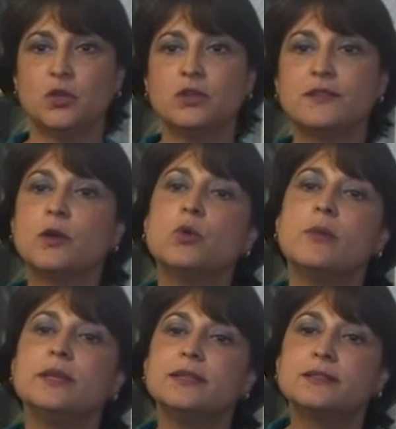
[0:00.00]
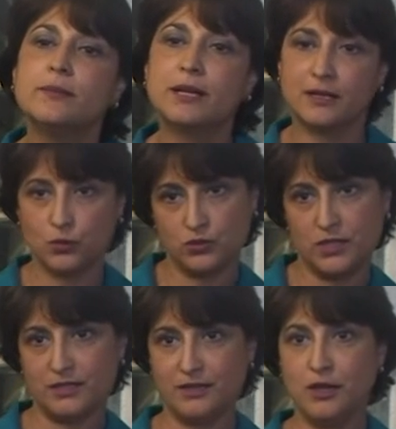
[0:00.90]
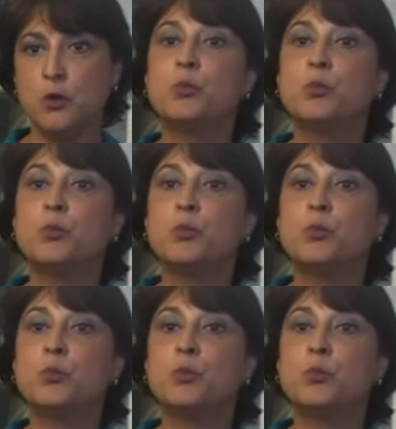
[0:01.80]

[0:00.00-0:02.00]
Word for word: donde seguramente se va a reducir